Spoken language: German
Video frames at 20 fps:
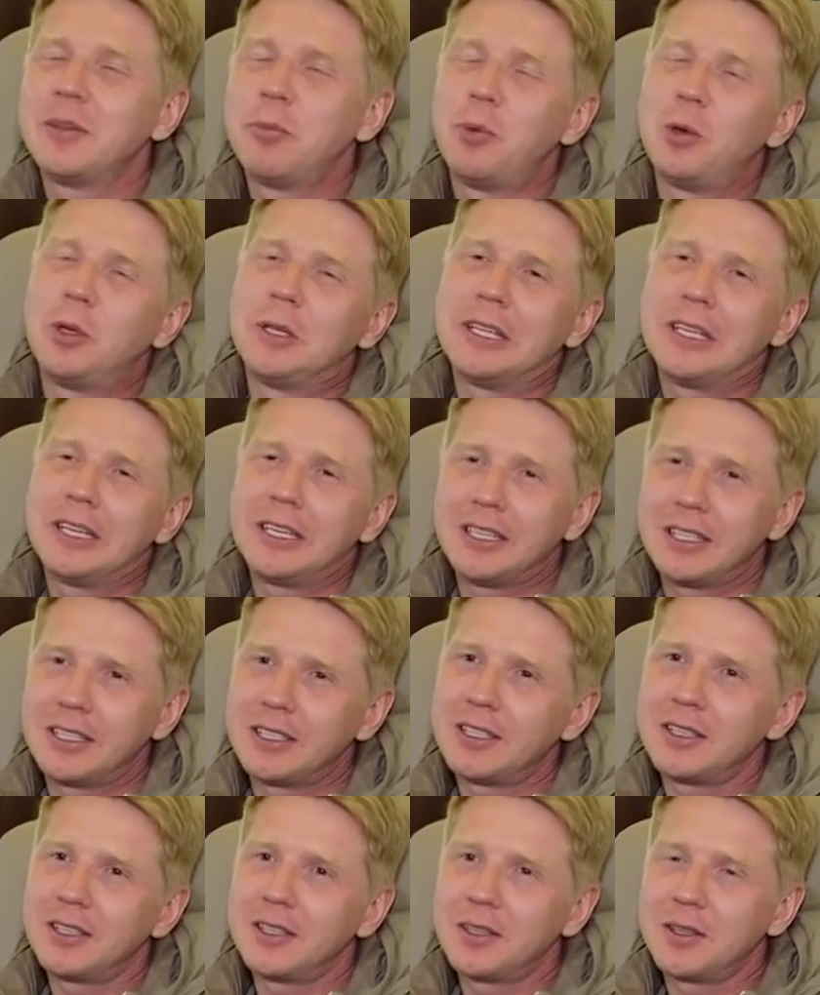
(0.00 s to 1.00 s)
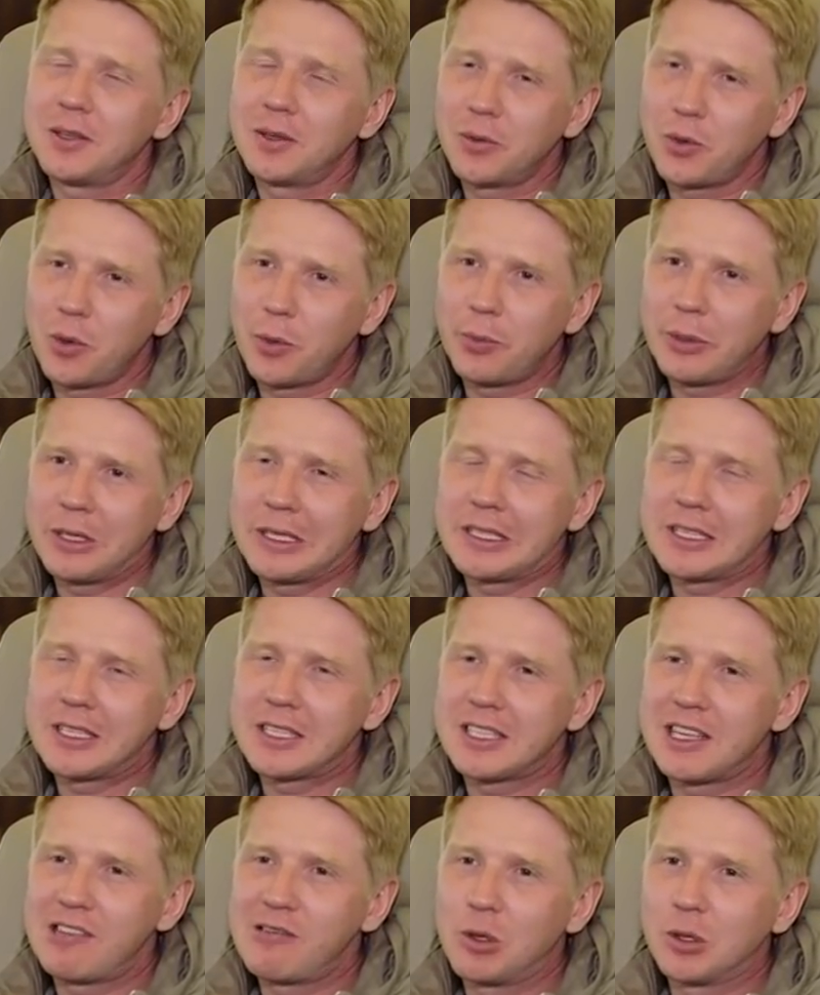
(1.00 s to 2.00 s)
das man nur für äh, Fotos mieten
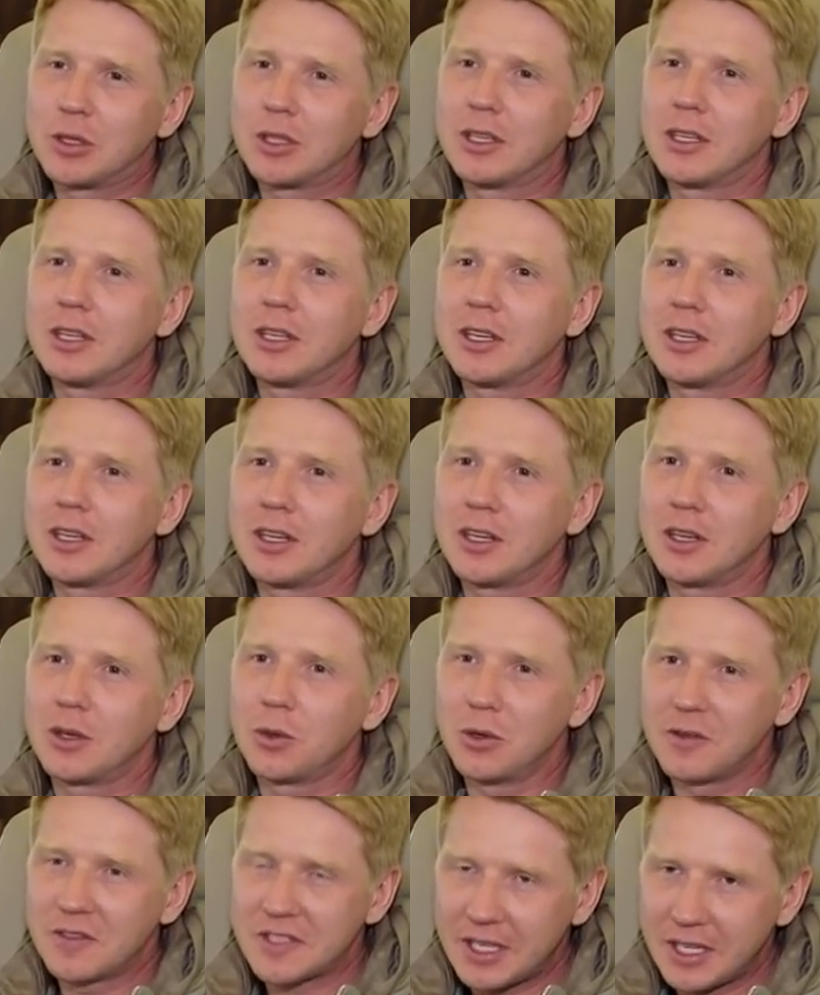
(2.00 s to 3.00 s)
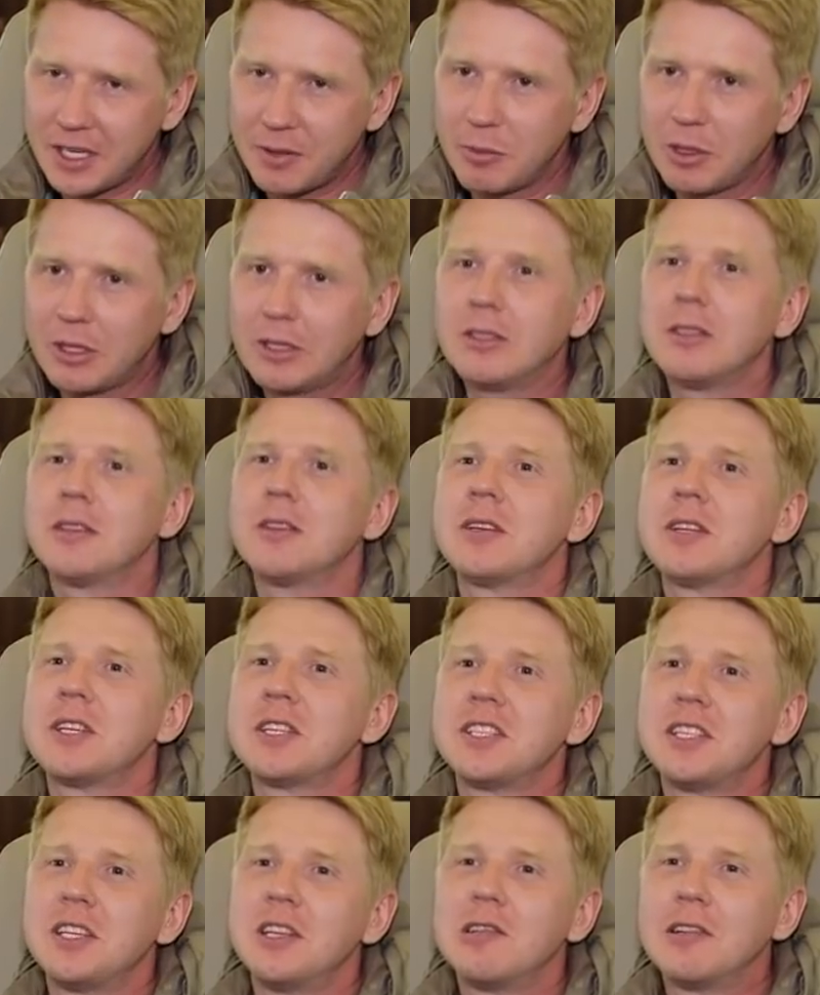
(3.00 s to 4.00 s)
kann. Äh, aber echte Flugzeuge sind sehr
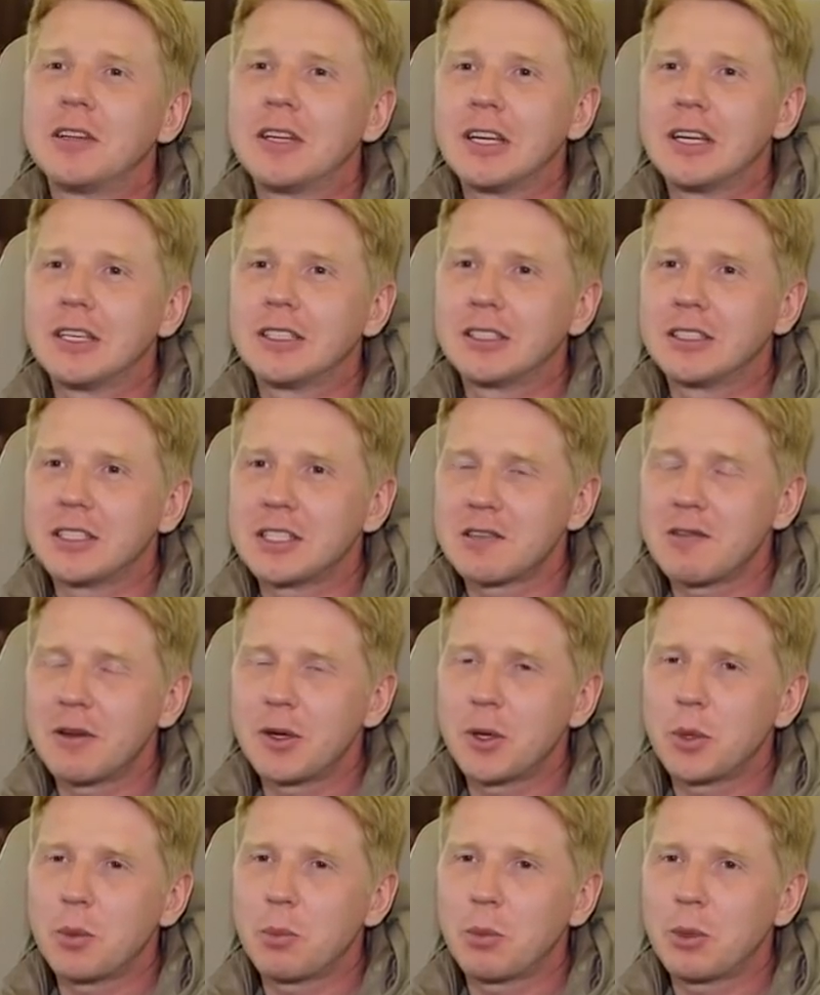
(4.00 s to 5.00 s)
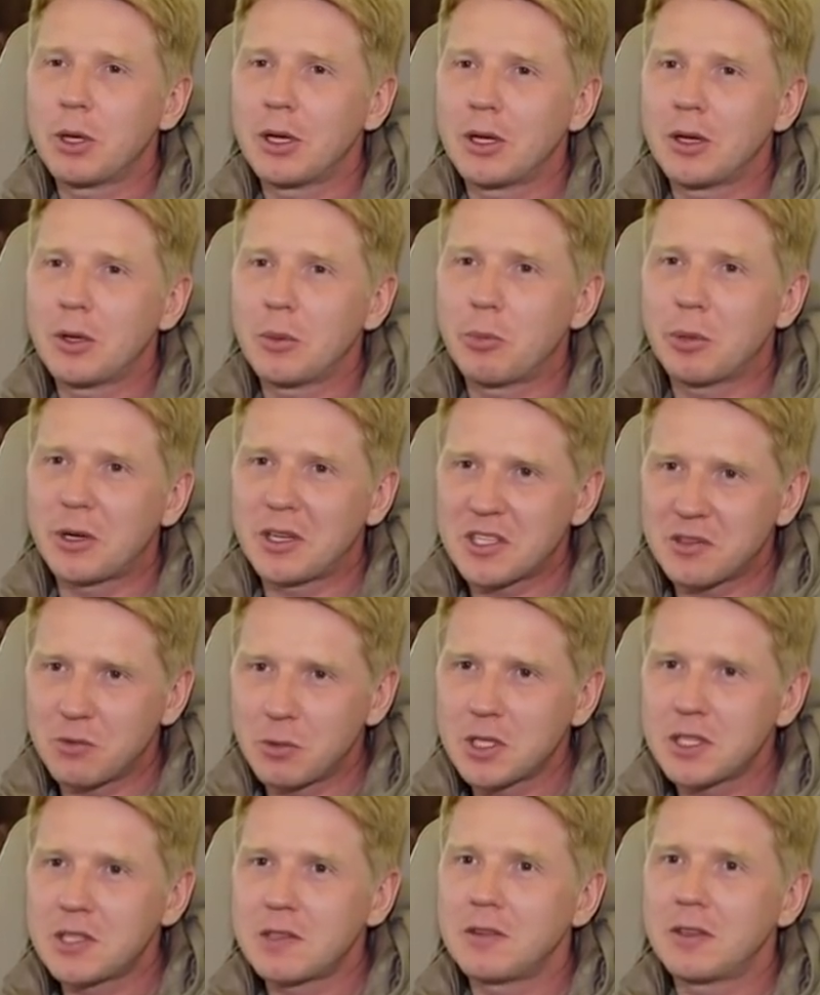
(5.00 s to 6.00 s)
teuer. Also habe ich den Salon
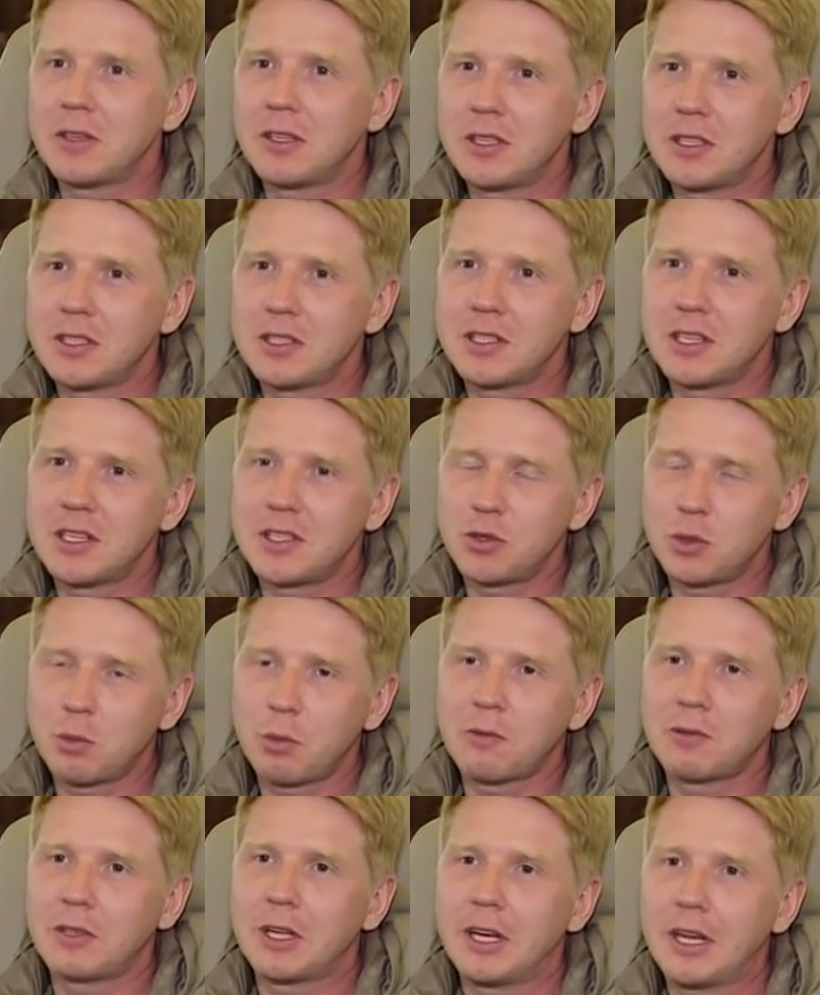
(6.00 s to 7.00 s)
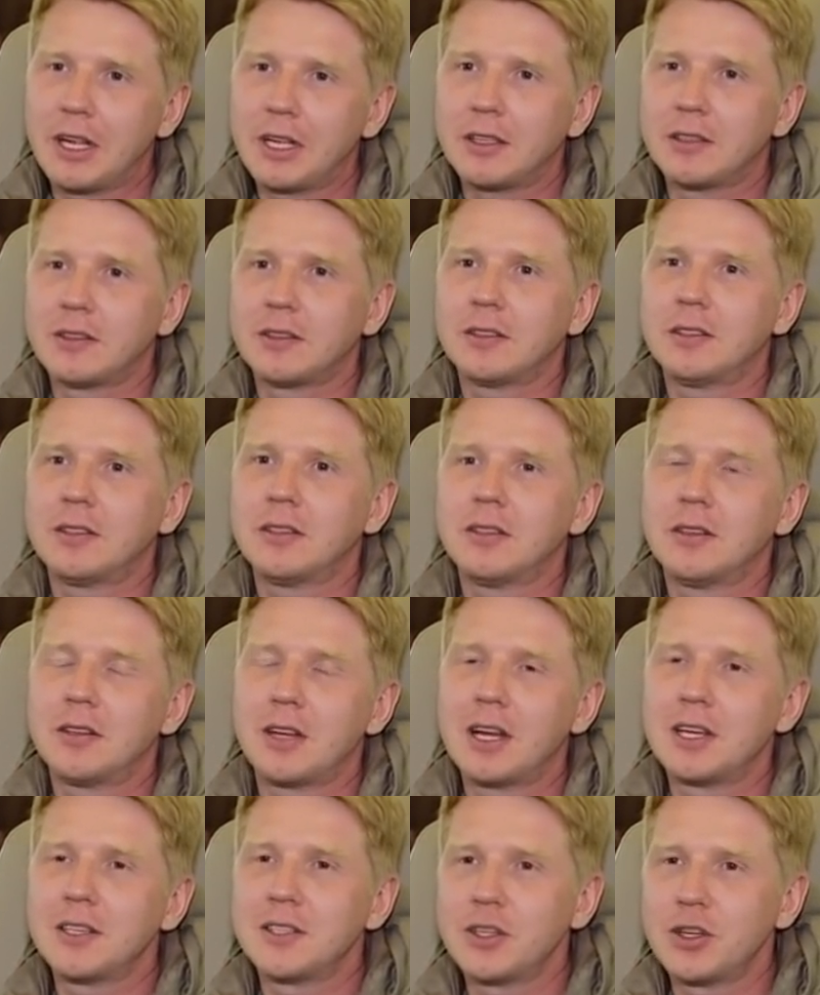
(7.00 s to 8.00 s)
einer Goldstream nach
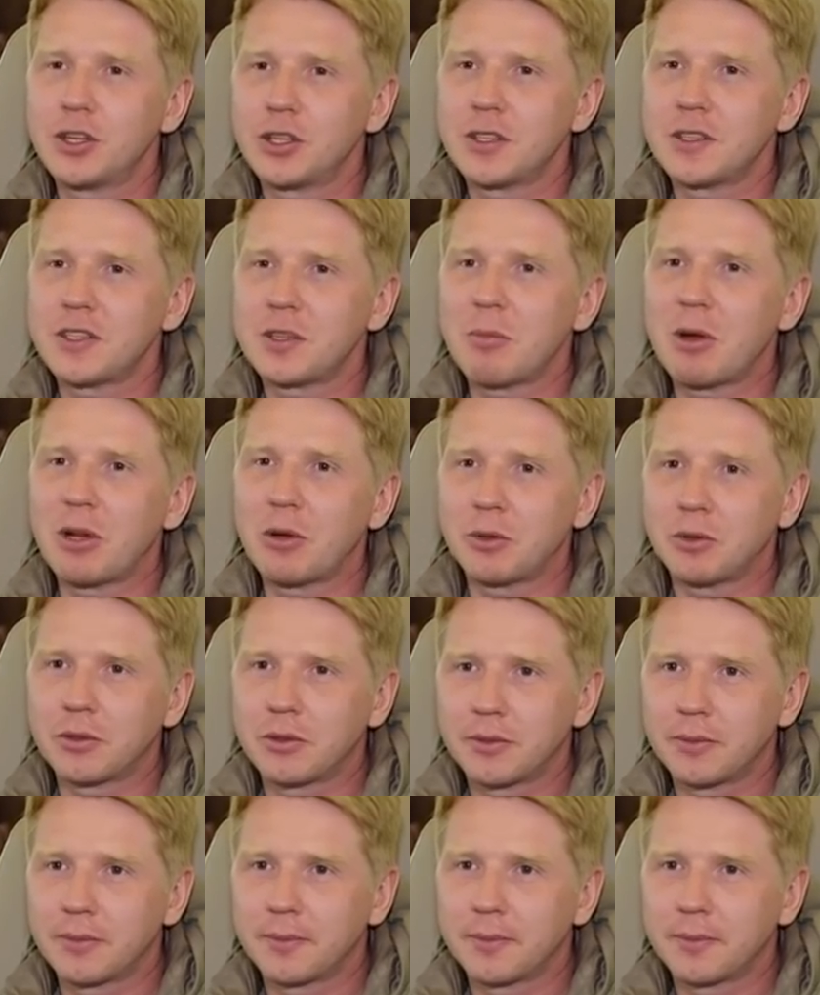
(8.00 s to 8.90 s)
Originalplänen äh, nachgebaut.